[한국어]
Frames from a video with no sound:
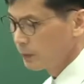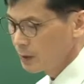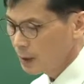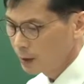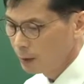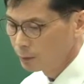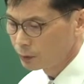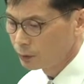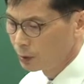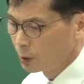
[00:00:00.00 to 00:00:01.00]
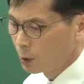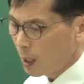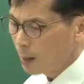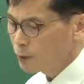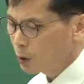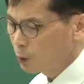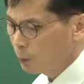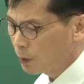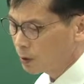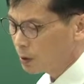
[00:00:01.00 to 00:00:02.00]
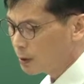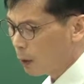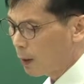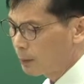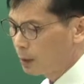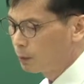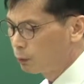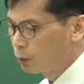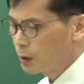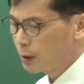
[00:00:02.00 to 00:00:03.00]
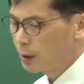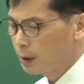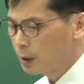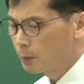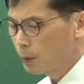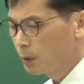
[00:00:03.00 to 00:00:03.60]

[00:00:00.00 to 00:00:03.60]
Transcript: 자, 연분 함수율이 높은 것을 사용하면 부식을 일으킴으로